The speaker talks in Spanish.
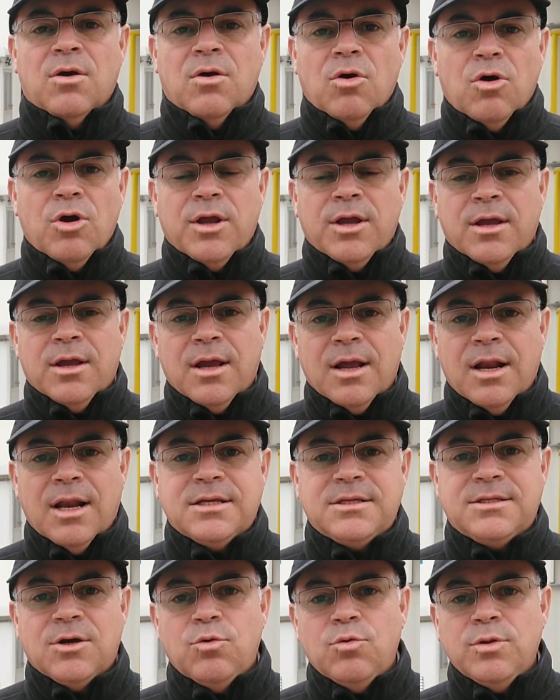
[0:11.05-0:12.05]
Hoy, en
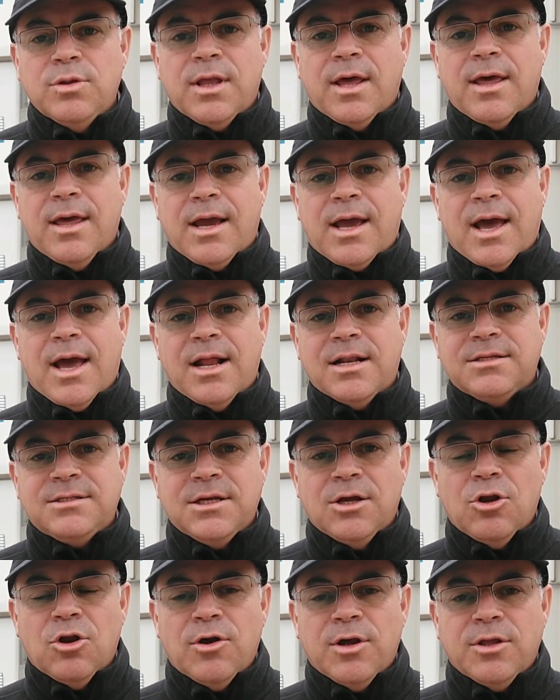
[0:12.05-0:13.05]
la segunda década del
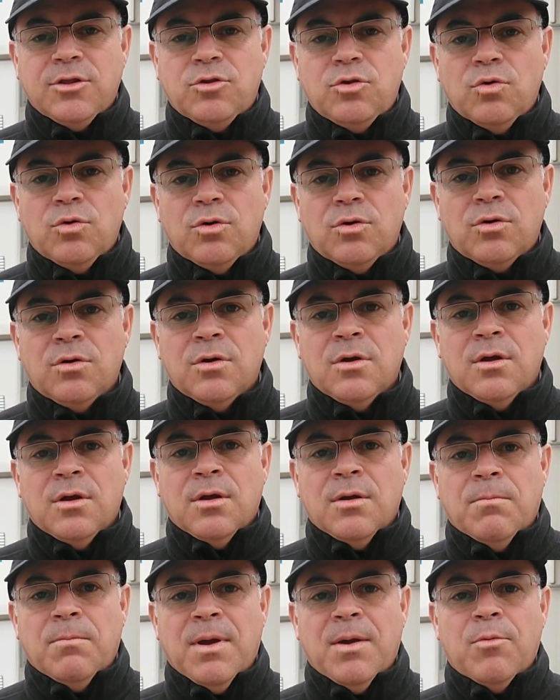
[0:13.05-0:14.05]
siglo
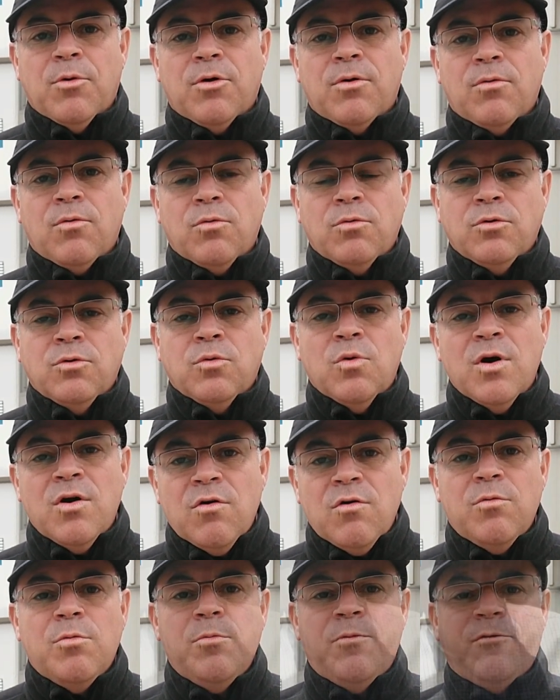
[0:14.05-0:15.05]
XXI, vemos un
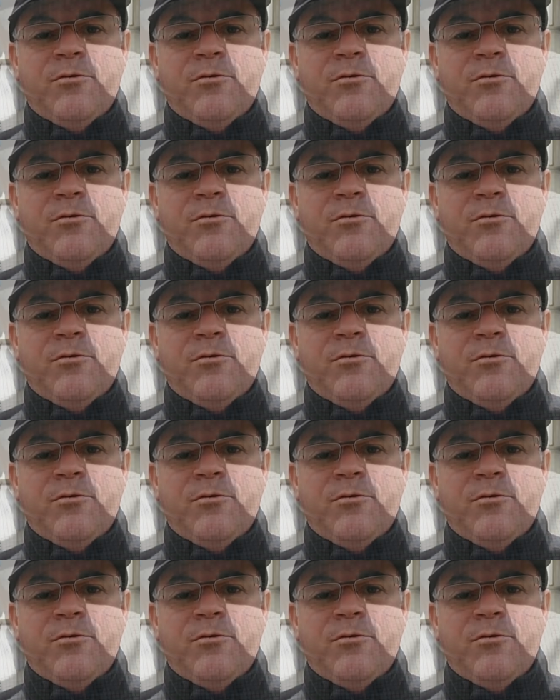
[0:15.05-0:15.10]
nuevo